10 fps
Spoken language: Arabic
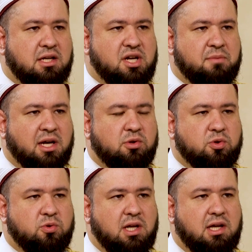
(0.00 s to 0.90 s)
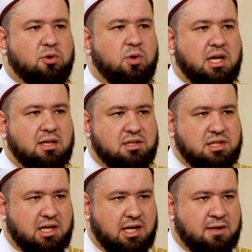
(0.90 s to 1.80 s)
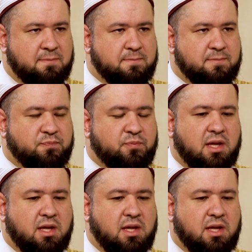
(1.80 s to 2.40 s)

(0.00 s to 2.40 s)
الجامعة الأردنية كلية الشريعة نعم